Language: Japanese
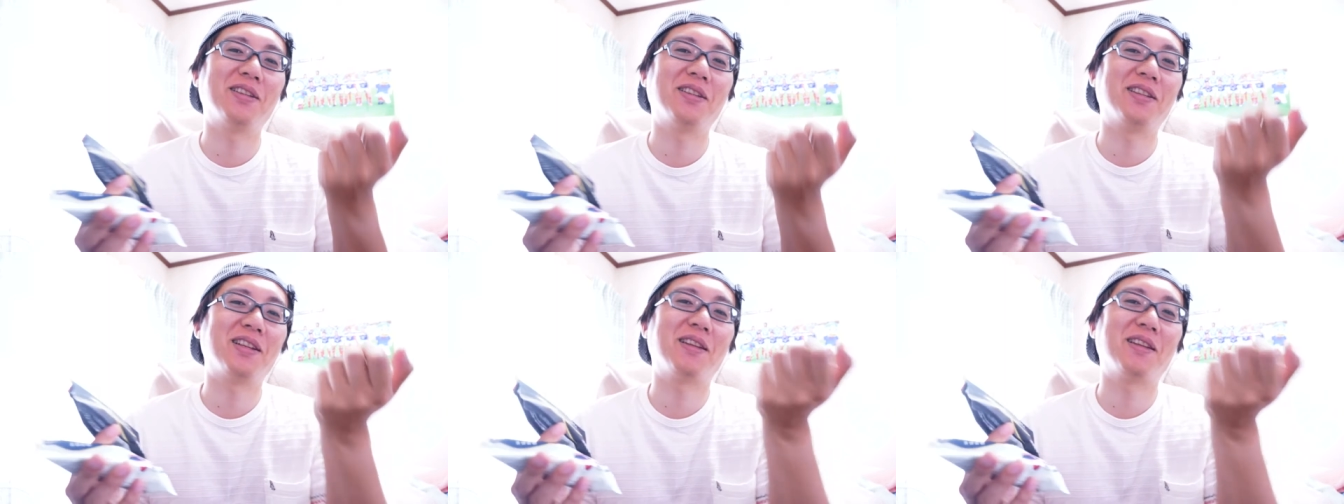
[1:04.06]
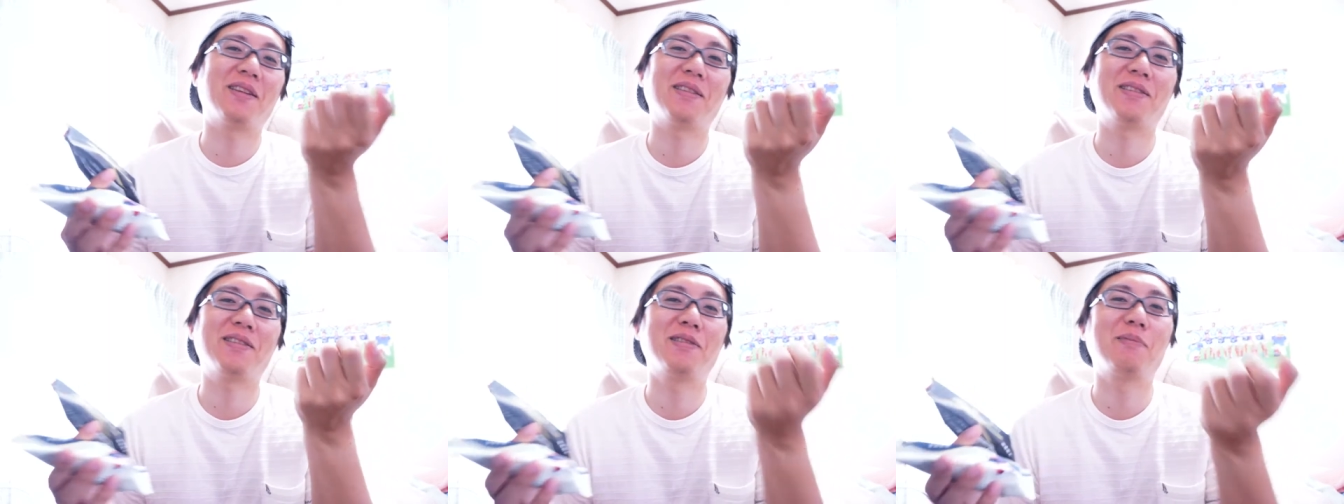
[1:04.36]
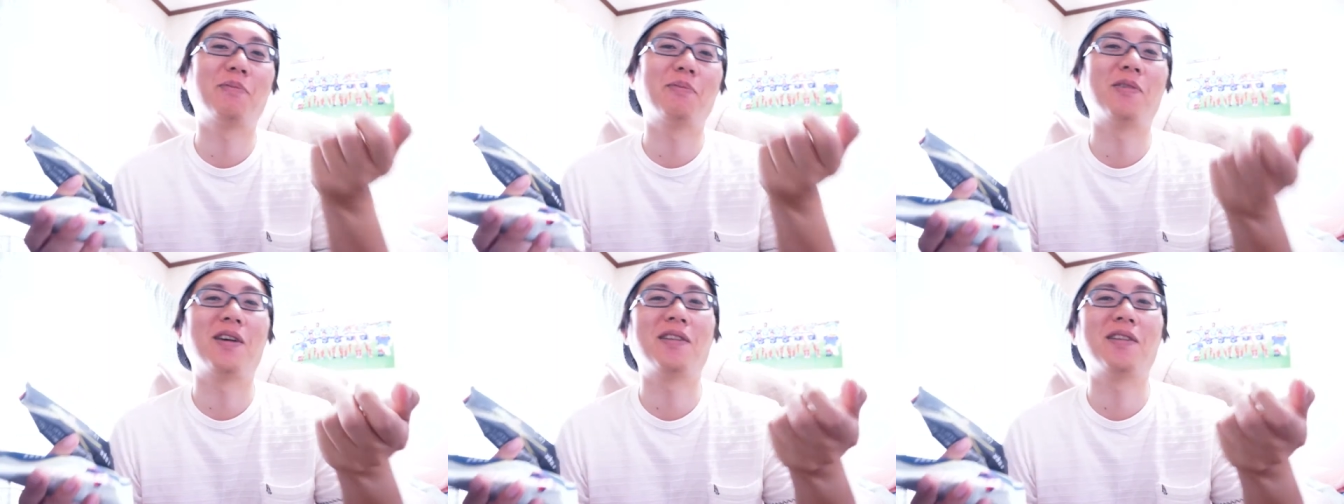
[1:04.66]
リにね、
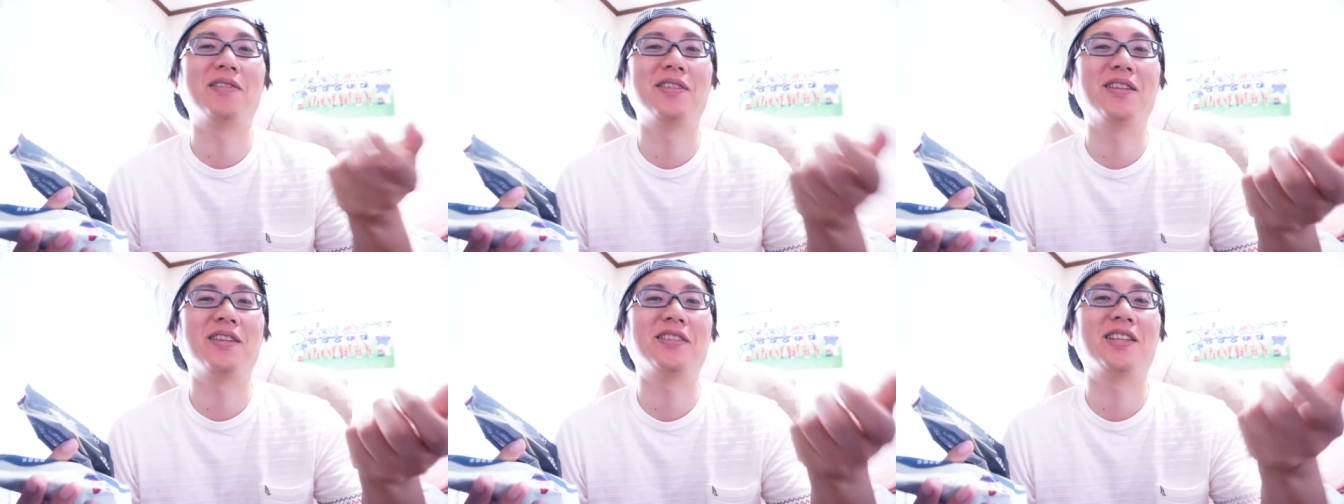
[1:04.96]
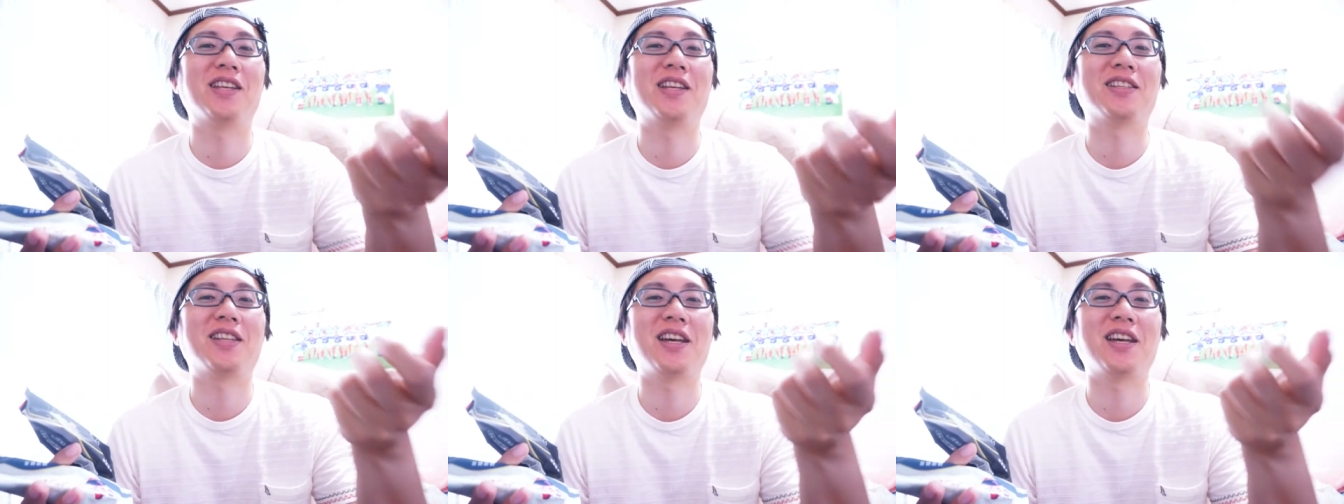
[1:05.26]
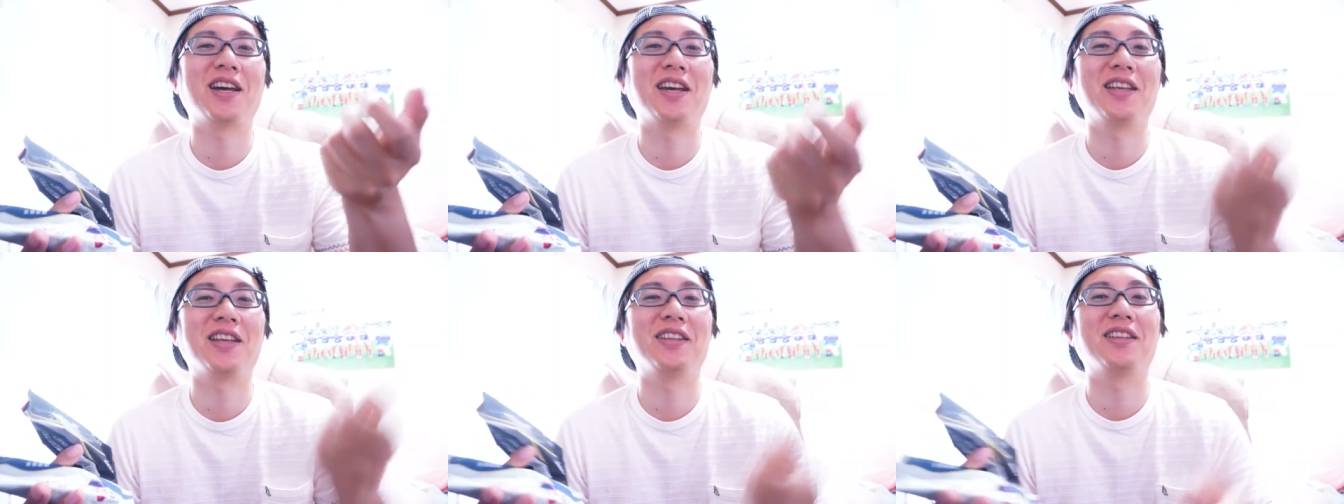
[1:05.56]
クーポンあるんでくだ
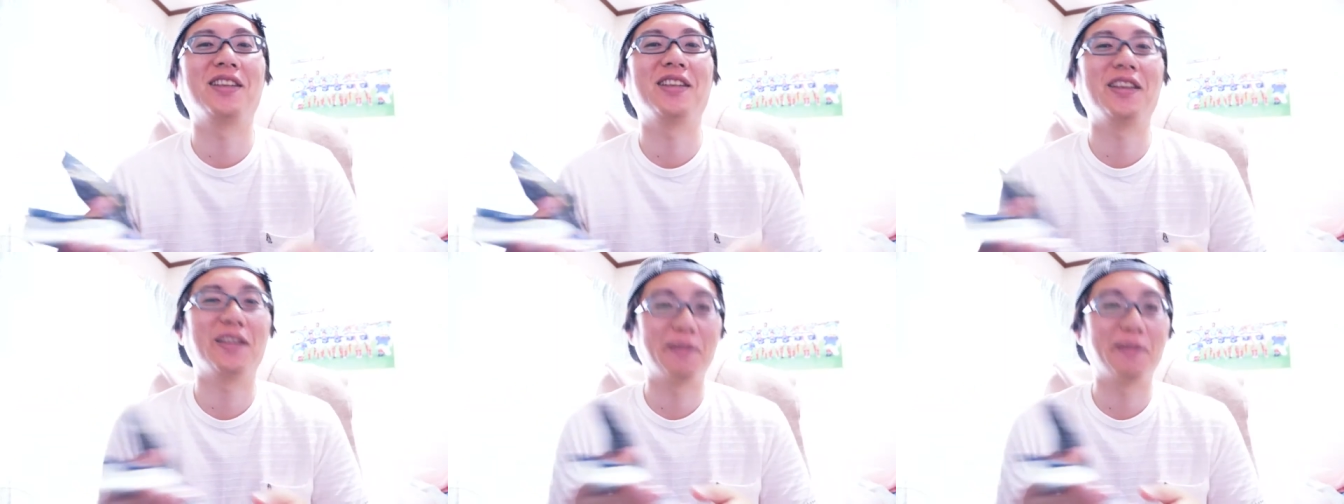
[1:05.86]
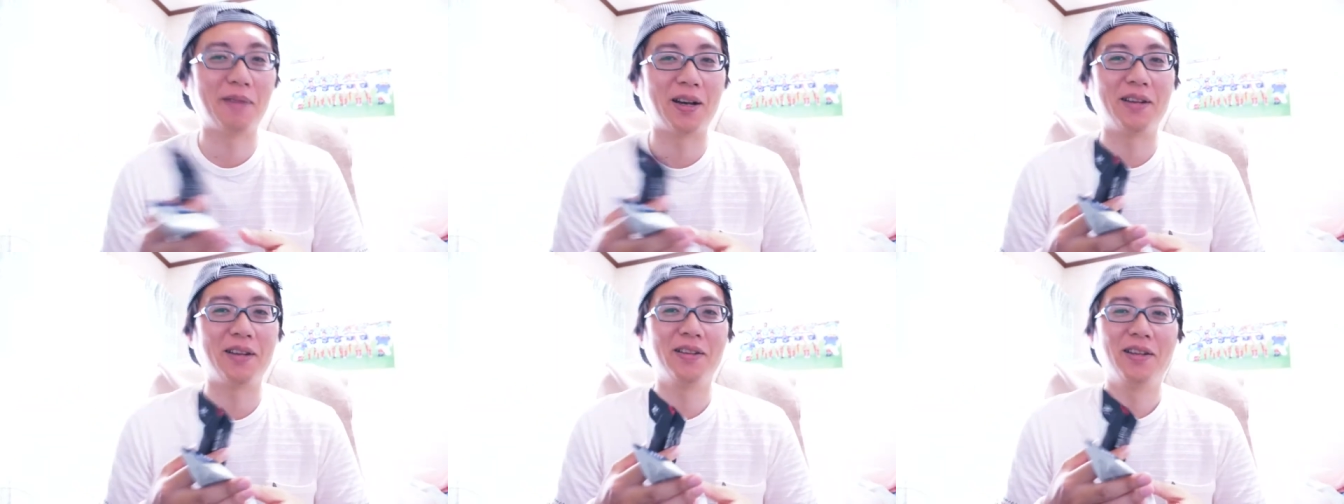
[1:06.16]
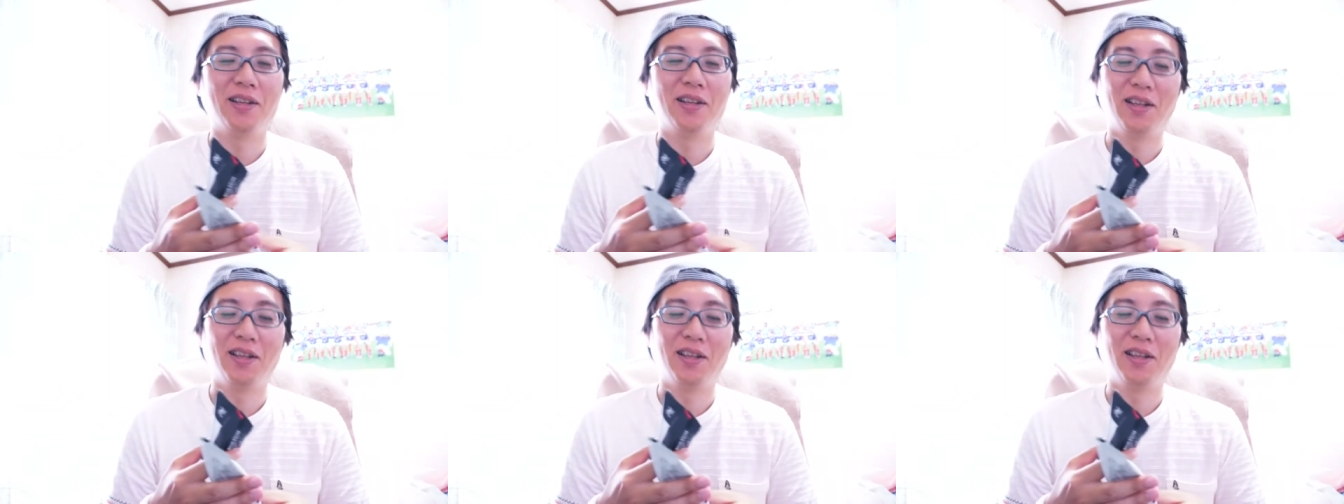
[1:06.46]
さいって言えば、